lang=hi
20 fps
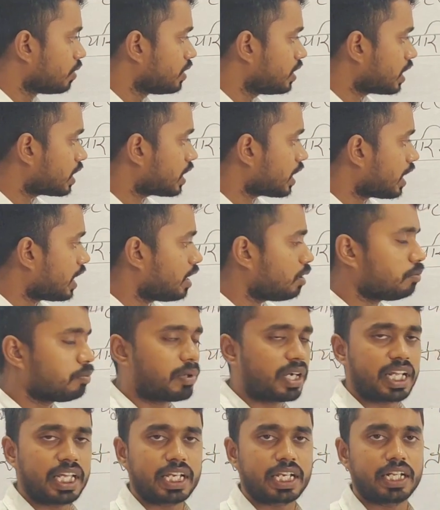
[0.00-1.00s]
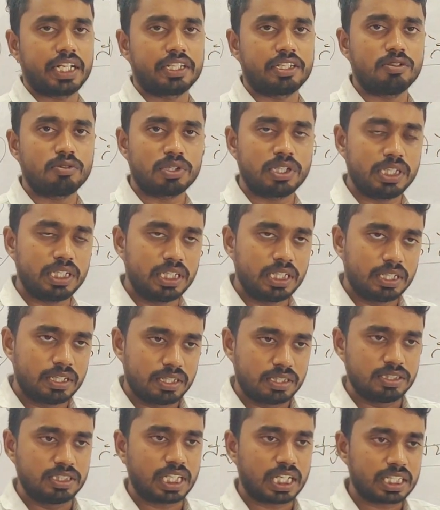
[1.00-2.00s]
ये क्या है बढ़ेगा नहीं क्योंकि
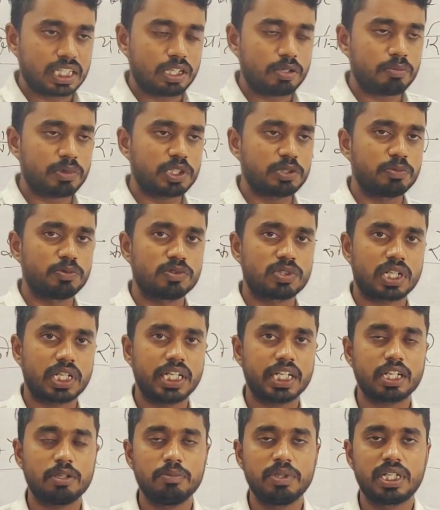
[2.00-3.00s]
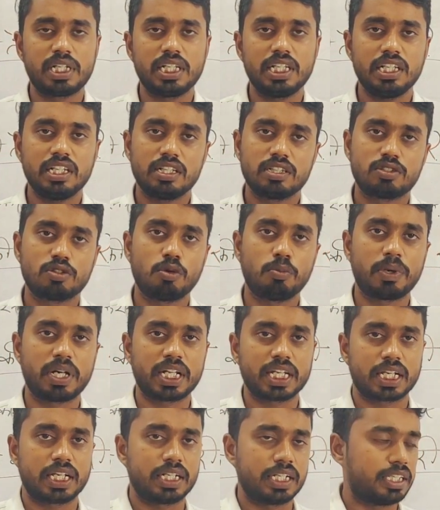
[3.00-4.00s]
ज़्यादा मजबूत रहेगा मिट्टी तो
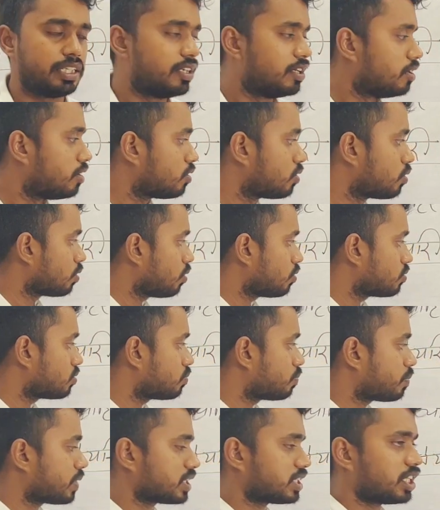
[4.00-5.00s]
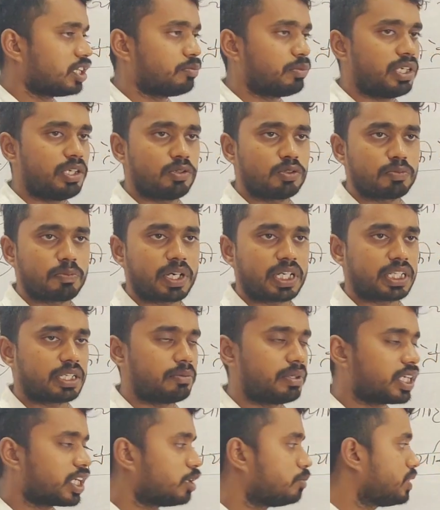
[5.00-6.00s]
बढ़ेगा नहीं तो फसल में उत्पादन
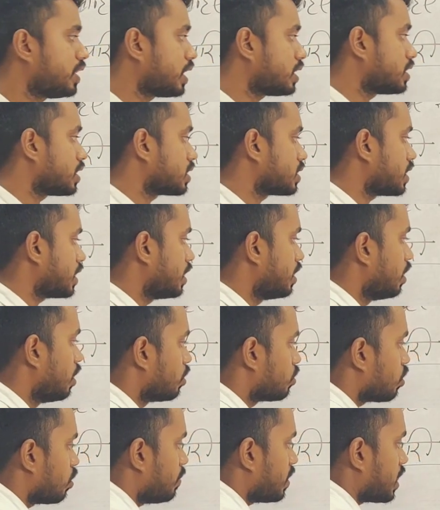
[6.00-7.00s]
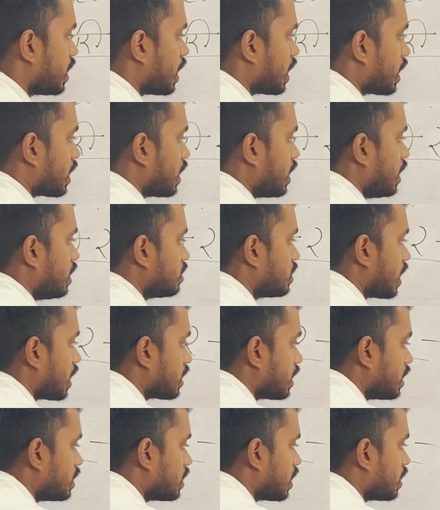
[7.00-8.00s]
में कमी आ सकता है तो हमें क्या करना है
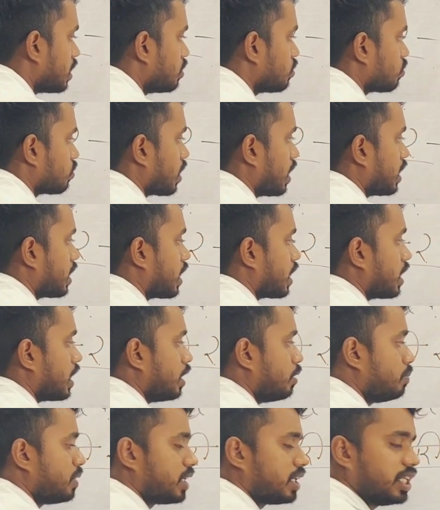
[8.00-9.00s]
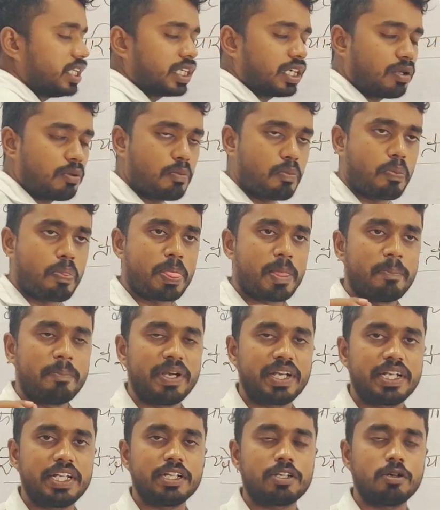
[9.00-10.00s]
ज़्यादा से ज़्यादा जुताई करना है मिट्टी का
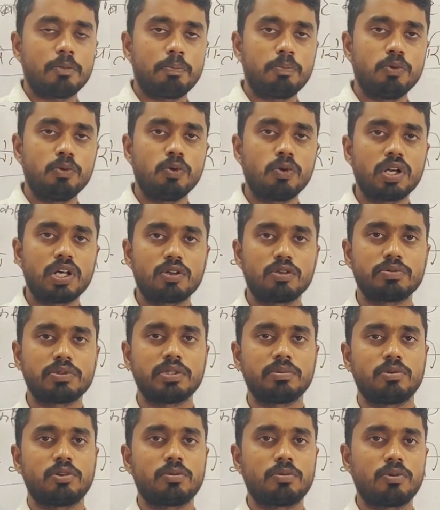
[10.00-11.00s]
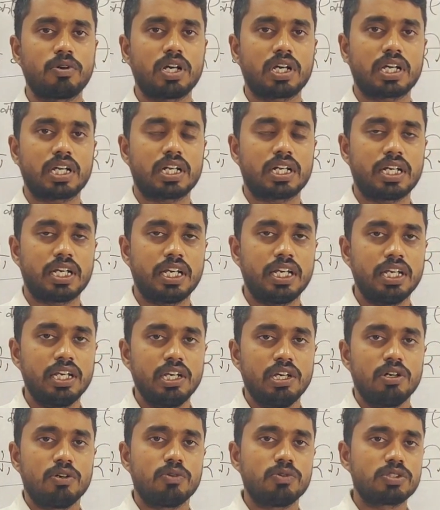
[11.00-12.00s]
मिट्टी को पूर्ण रूप से भूरभूरा करना है
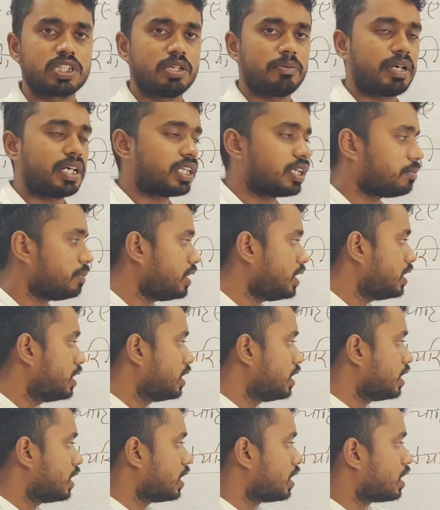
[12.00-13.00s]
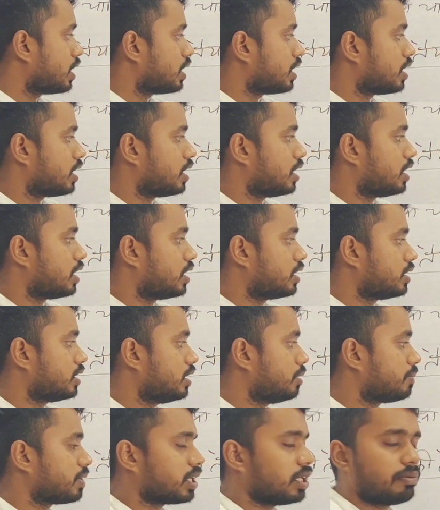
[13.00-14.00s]
उसके बाद हमें
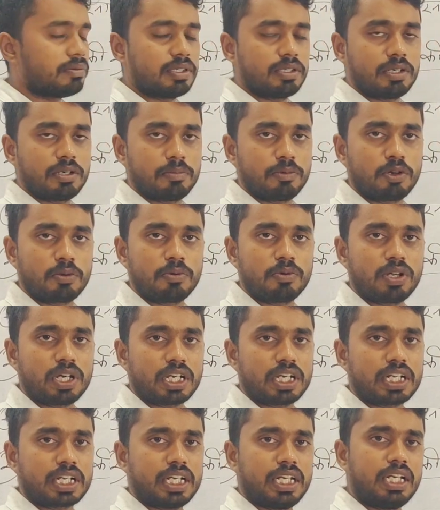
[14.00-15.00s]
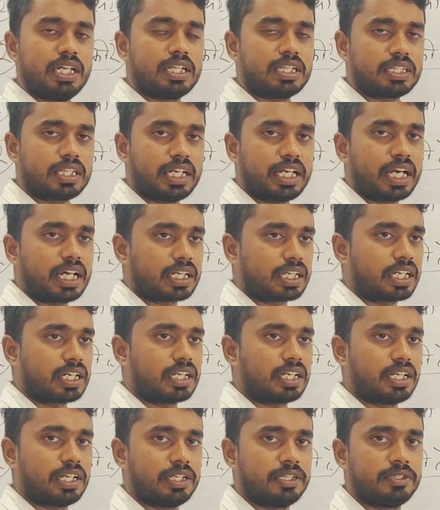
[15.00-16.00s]
ये मतलब भूरभूरा करके तैयार
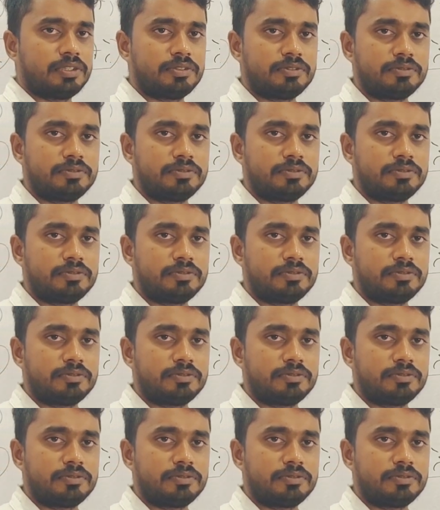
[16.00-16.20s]
करना है